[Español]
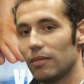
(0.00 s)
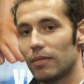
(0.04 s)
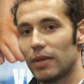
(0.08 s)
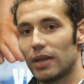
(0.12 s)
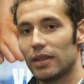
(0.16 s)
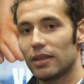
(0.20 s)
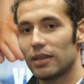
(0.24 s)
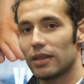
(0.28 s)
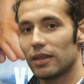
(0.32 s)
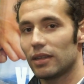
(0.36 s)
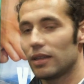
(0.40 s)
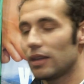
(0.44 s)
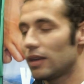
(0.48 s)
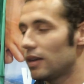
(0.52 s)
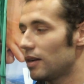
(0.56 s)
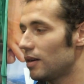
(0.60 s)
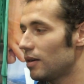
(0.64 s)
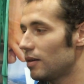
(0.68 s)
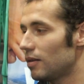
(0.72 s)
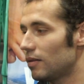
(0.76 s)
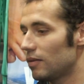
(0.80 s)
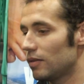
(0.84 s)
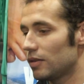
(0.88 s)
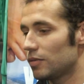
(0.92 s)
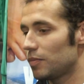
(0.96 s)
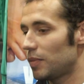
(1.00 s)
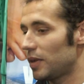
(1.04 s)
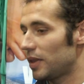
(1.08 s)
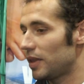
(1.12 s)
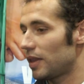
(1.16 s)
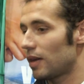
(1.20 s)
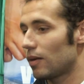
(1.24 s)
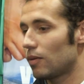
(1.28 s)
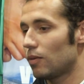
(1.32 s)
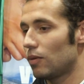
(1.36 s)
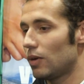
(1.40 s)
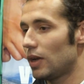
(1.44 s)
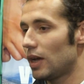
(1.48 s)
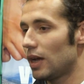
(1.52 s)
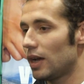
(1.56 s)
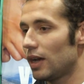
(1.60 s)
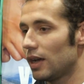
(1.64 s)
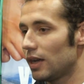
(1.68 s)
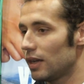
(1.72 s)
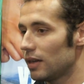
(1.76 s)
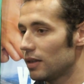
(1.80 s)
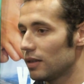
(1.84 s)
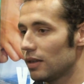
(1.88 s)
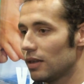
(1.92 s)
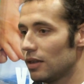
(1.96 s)
me han tratado
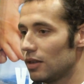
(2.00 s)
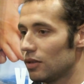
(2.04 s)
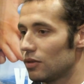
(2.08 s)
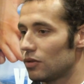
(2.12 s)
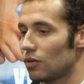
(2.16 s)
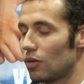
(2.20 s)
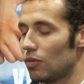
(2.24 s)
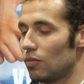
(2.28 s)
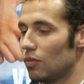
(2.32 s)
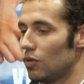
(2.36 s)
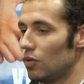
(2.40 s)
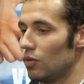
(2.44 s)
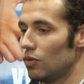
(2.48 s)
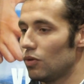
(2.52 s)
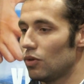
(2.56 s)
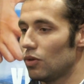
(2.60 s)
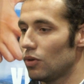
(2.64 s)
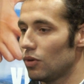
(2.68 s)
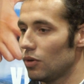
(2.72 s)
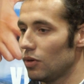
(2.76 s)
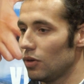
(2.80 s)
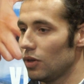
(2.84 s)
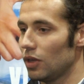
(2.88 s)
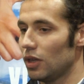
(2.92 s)
espectacular, todo el mundo.